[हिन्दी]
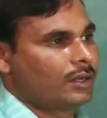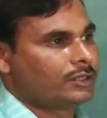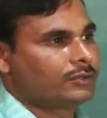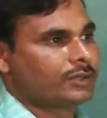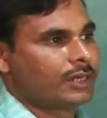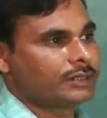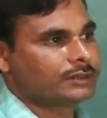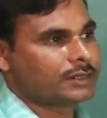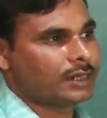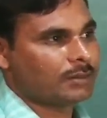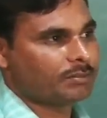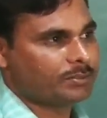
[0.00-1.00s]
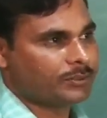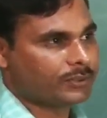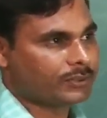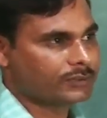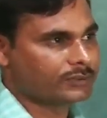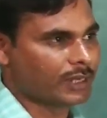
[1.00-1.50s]
स्टूडेंट्स आप
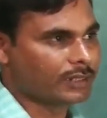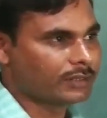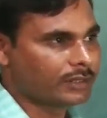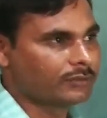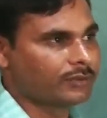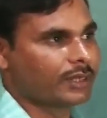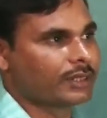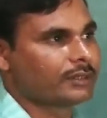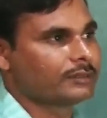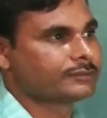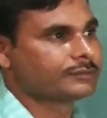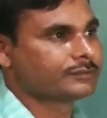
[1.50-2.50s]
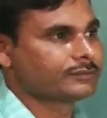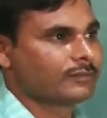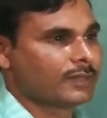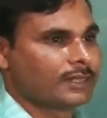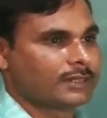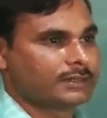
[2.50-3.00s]
जानते होंगे
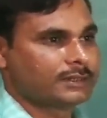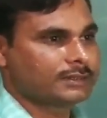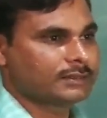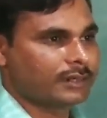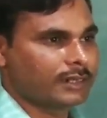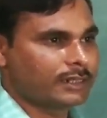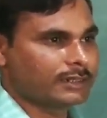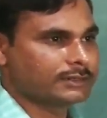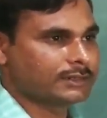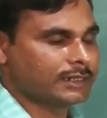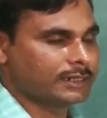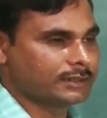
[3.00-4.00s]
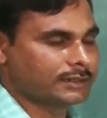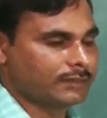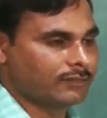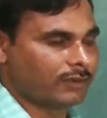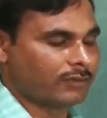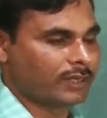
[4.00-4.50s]
कि जिस तरीके से
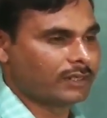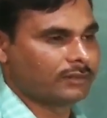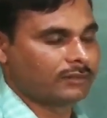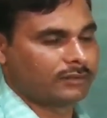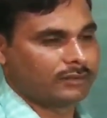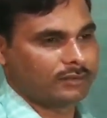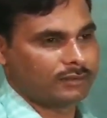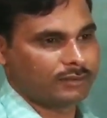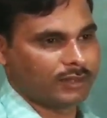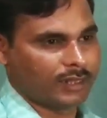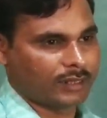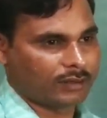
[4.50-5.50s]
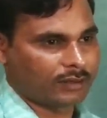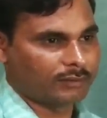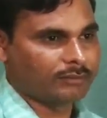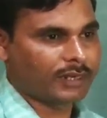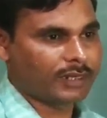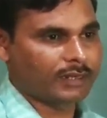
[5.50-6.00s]
किसी भवन या
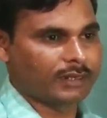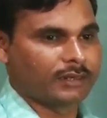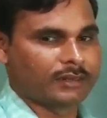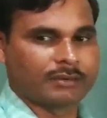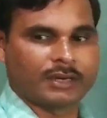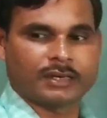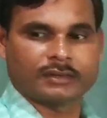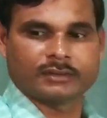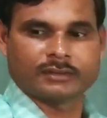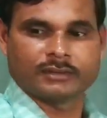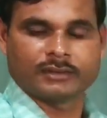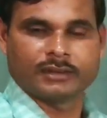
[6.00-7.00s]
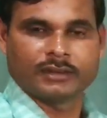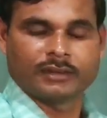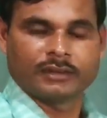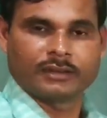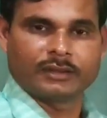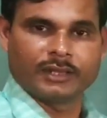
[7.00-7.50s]
कमरे का निर्माण
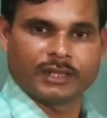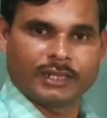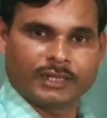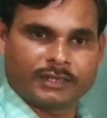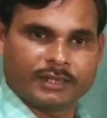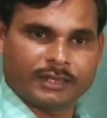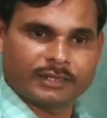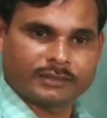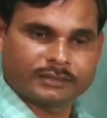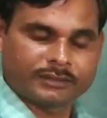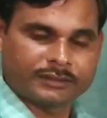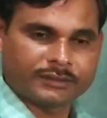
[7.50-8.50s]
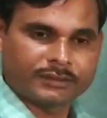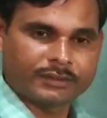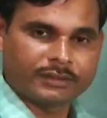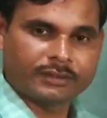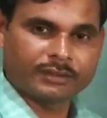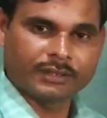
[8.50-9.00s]
एक एक
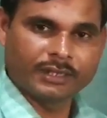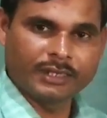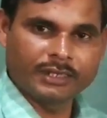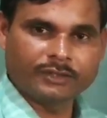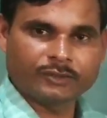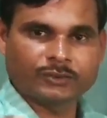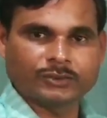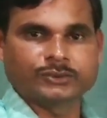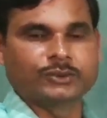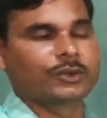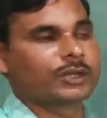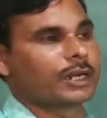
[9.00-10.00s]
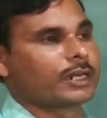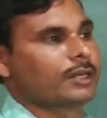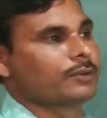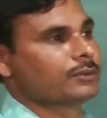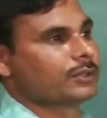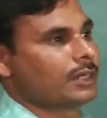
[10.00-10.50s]
ईंट को जोड़
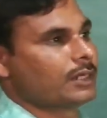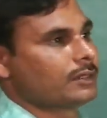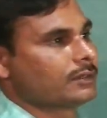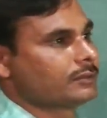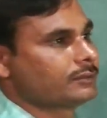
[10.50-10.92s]
करके होता है